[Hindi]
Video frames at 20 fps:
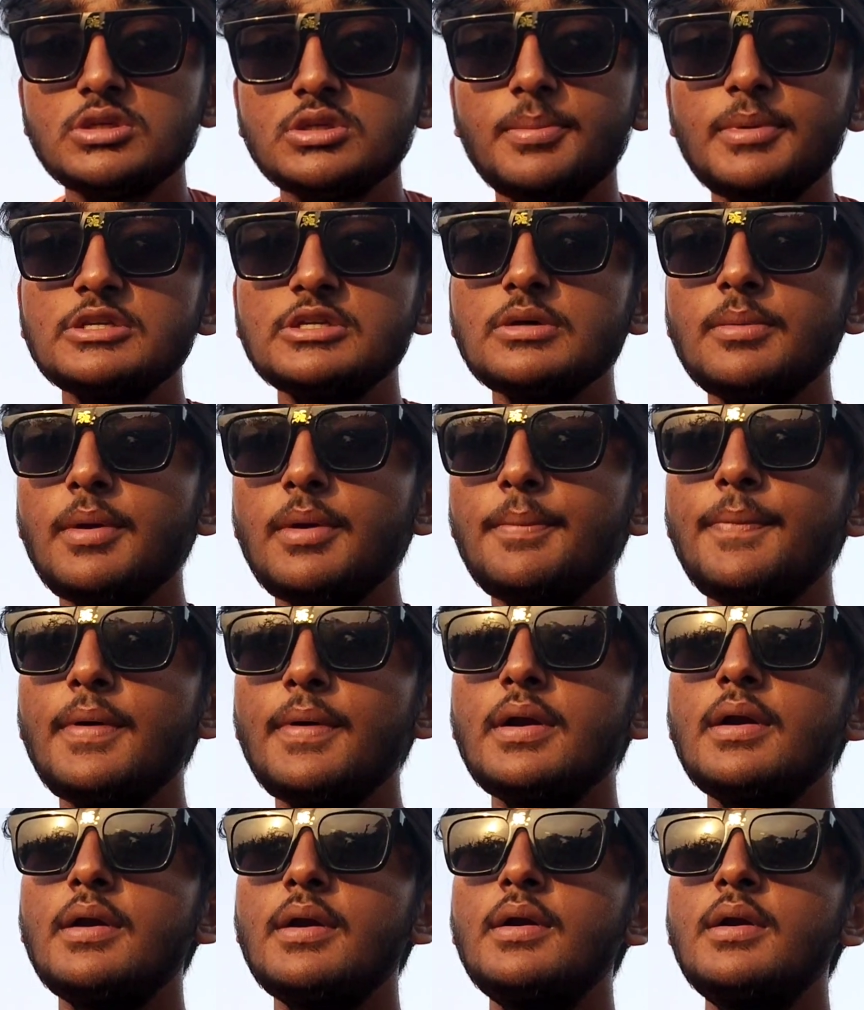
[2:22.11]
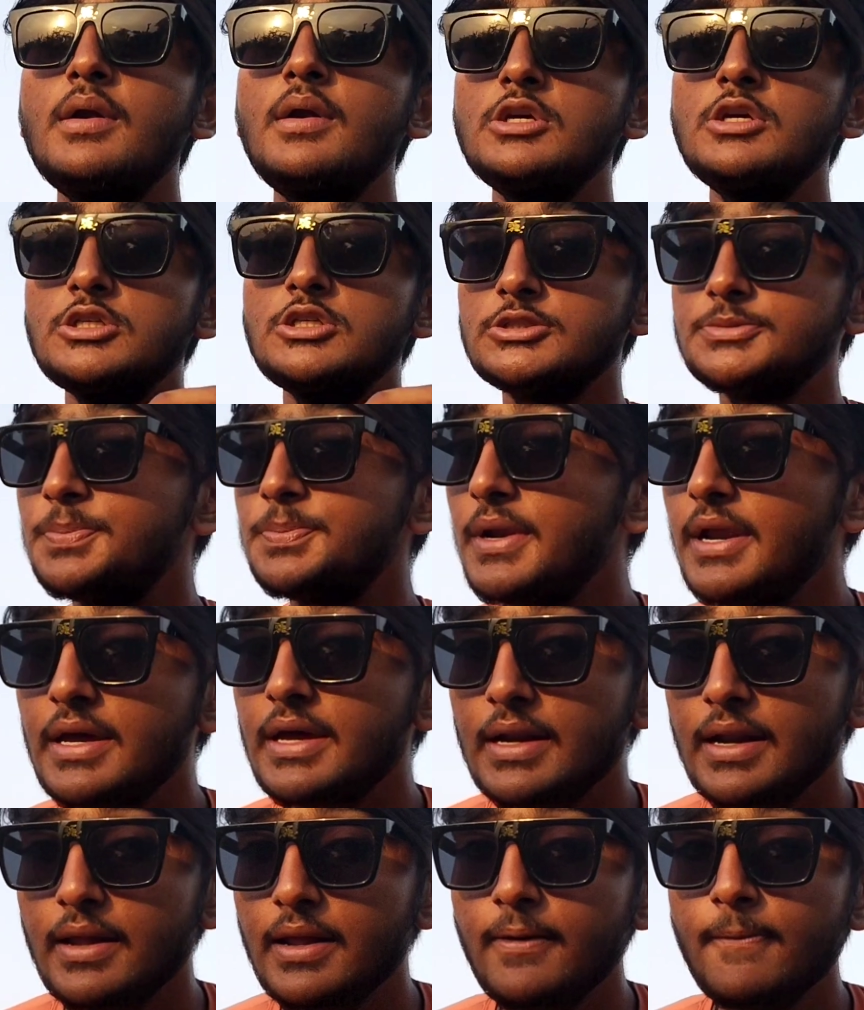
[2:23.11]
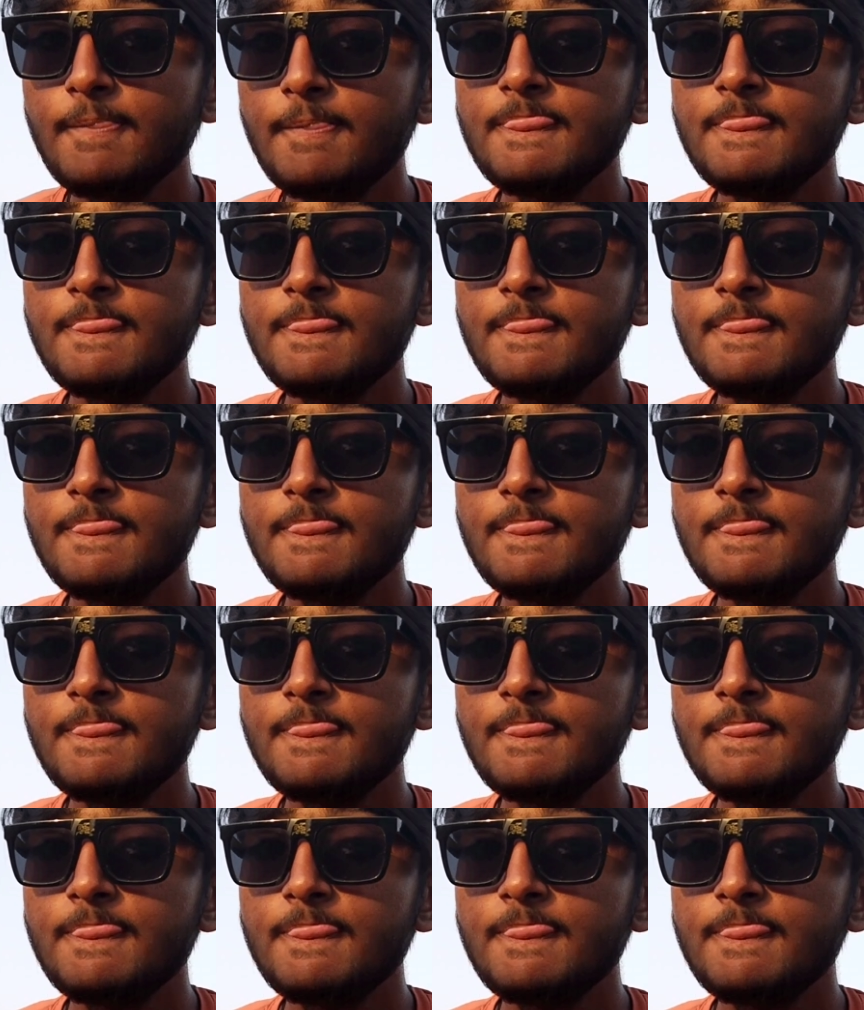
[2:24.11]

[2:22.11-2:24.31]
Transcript: समय समय पर स्प्रे करें